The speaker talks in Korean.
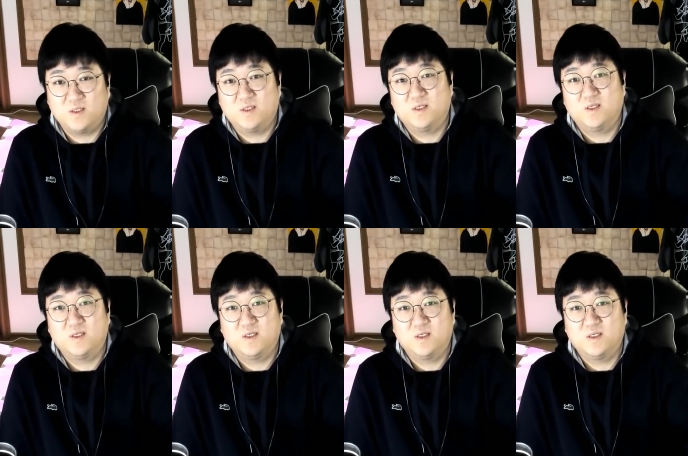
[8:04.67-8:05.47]
아,
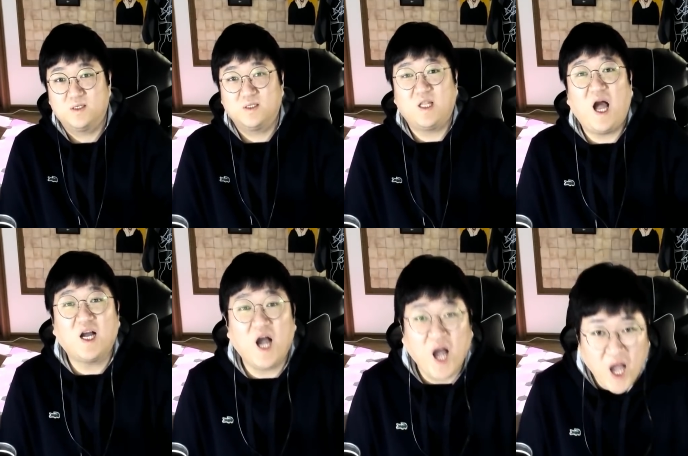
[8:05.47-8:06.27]
아.
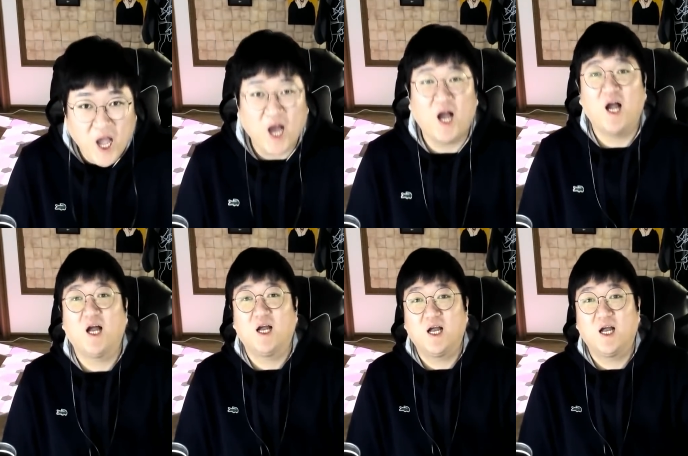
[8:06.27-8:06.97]
나가!